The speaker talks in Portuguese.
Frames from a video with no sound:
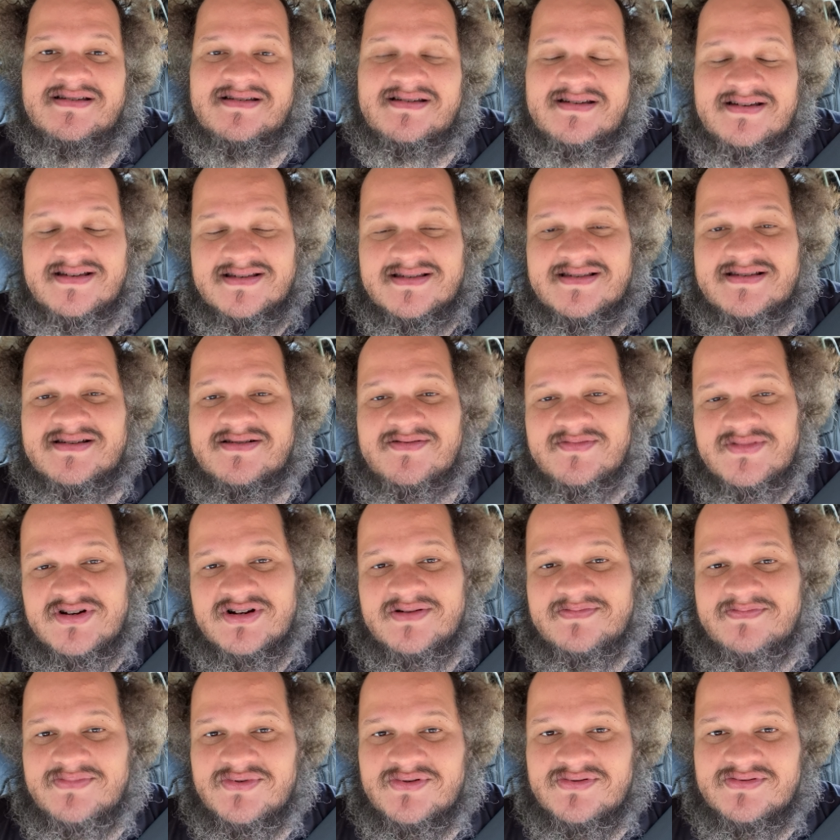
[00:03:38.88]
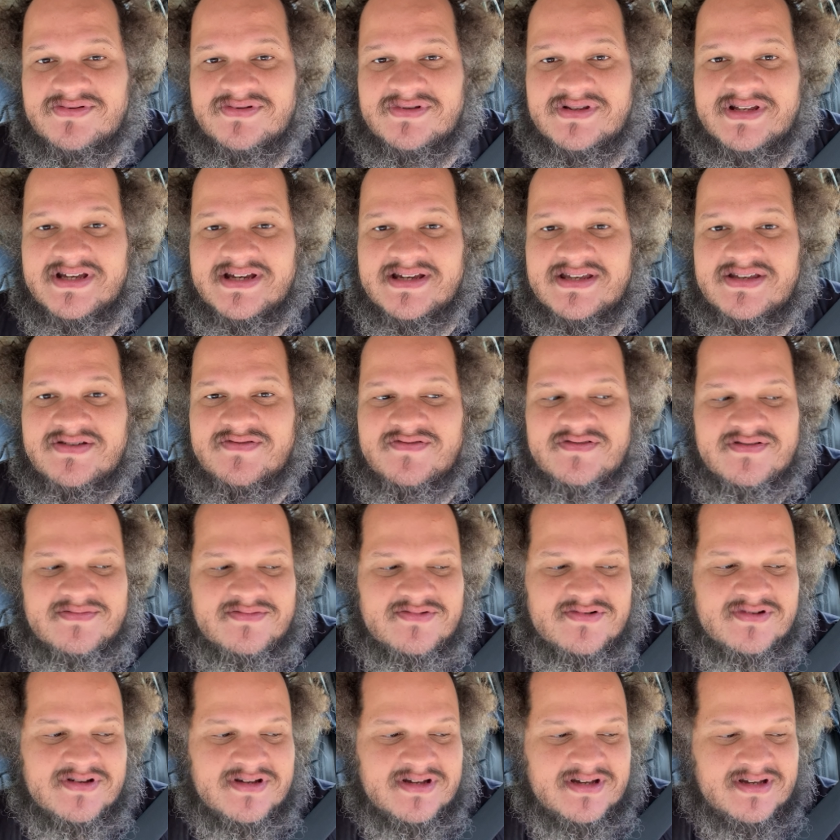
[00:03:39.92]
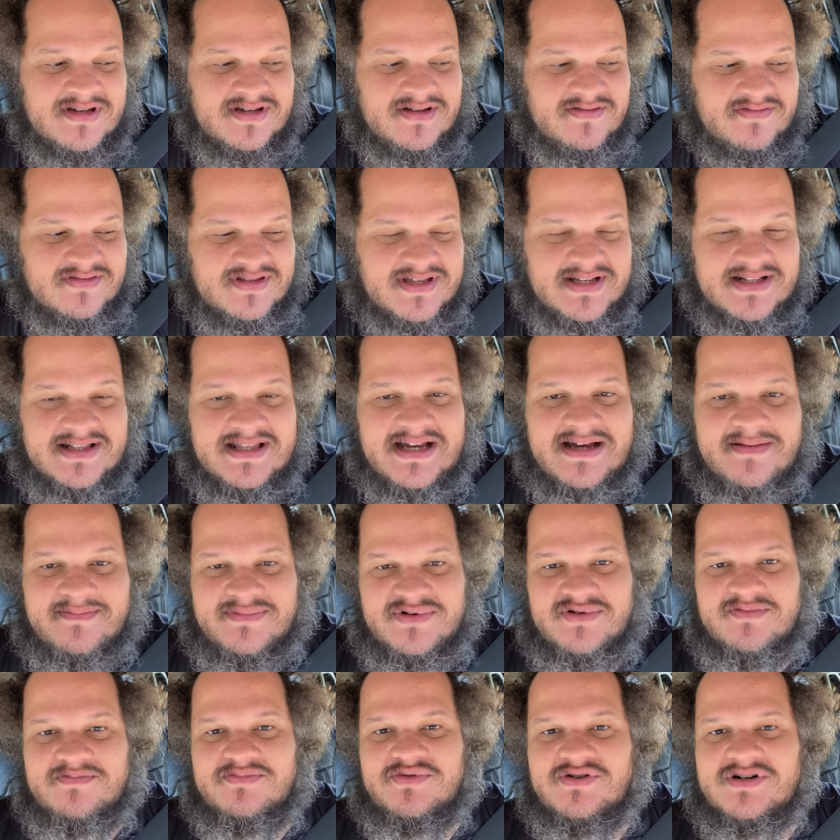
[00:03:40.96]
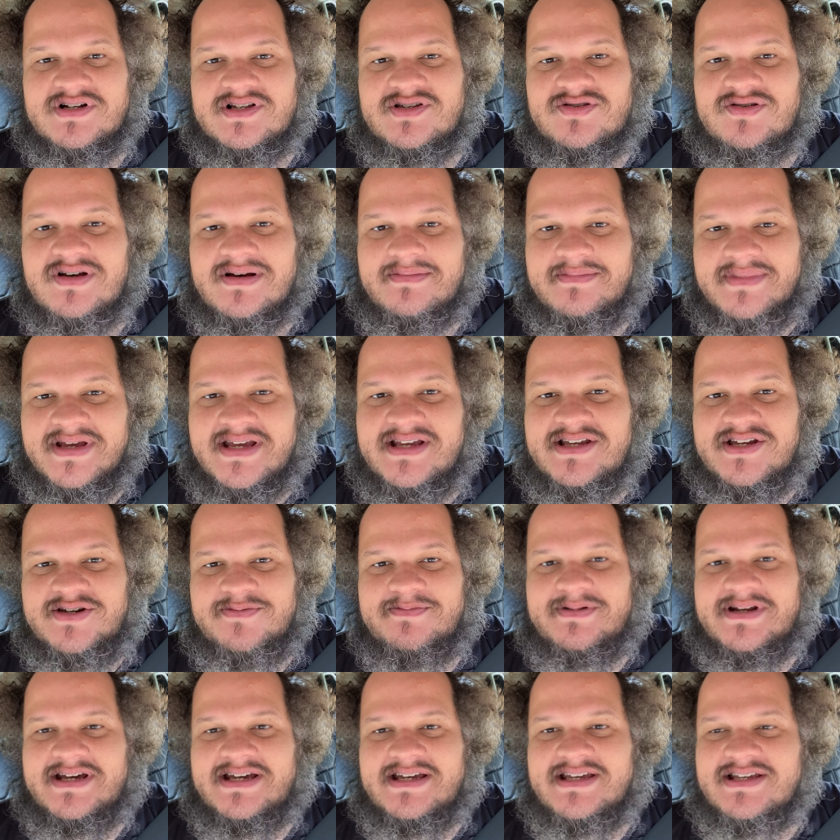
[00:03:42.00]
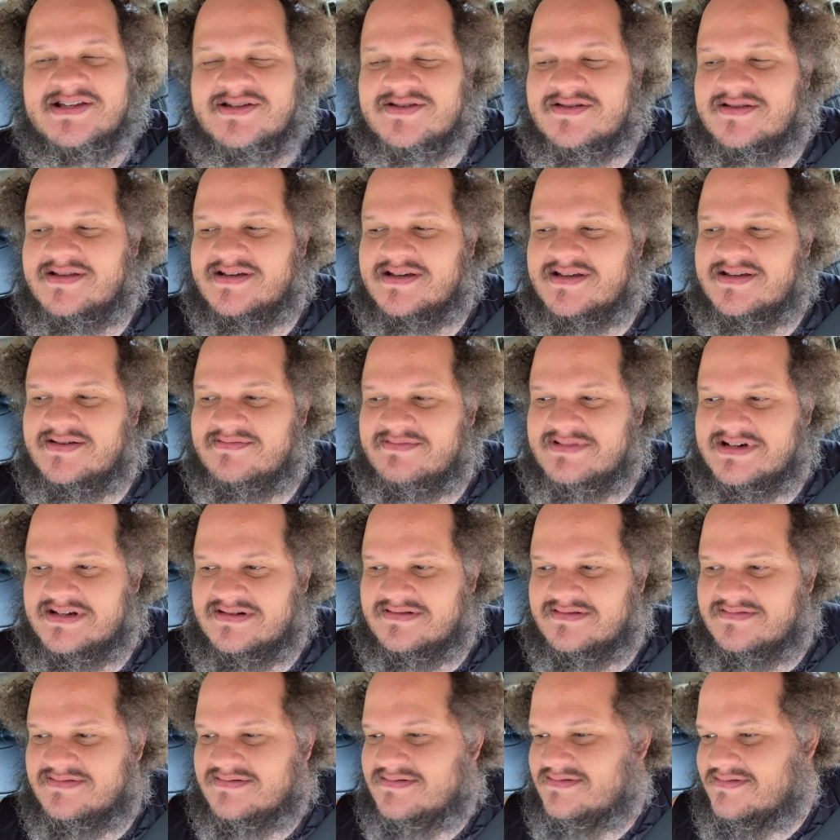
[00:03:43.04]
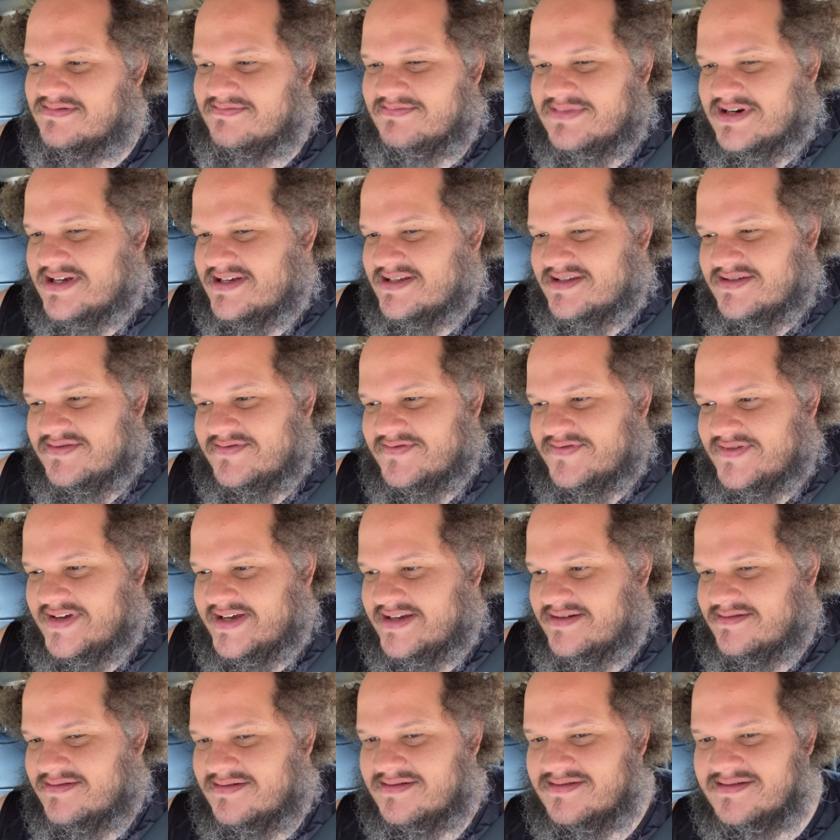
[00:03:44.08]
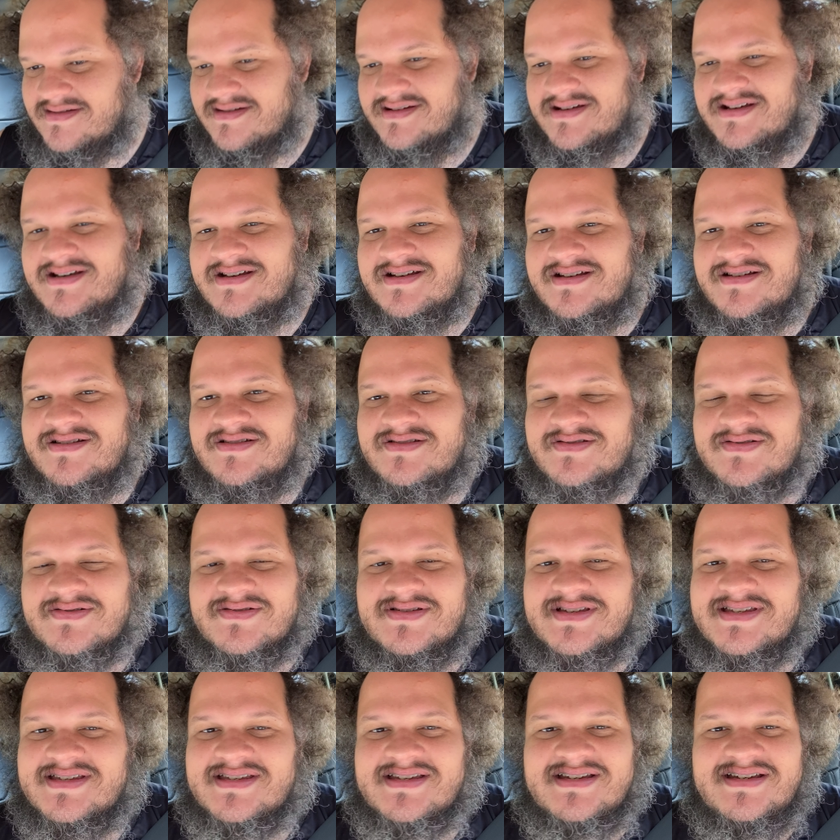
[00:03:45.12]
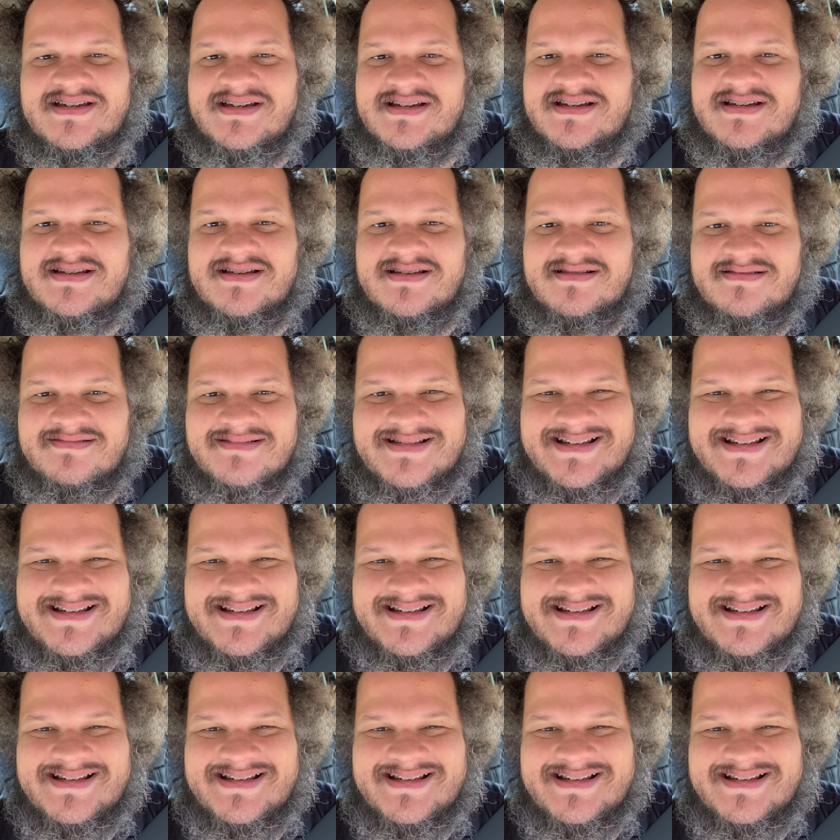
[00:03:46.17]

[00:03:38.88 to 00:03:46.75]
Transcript: Esse é o maior ponto, né? Que vamos vou tentar abrir um pouco a sua mente para isso, né? Que, mano, Brasil, velho. Se você.